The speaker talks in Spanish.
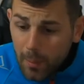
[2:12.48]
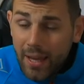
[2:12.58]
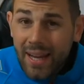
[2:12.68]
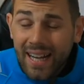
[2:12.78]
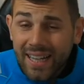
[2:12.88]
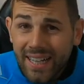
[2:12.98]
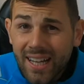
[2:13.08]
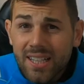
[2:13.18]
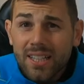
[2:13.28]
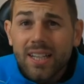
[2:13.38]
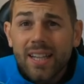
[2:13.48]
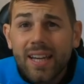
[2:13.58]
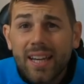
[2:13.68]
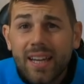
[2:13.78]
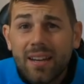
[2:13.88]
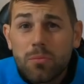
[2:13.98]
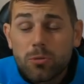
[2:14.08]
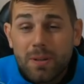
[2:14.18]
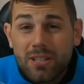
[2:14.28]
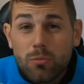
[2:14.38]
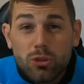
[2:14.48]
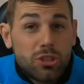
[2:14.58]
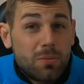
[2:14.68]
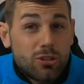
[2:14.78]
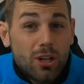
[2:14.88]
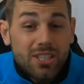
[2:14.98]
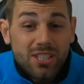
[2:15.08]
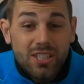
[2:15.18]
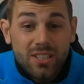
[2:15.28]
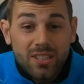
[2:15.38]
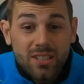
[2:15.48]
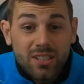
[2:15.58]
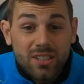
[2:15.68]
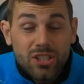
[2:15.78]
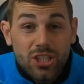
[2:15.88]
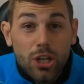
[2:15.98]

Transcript: en carrera, eh, hemos pasado muchísimas horas sin,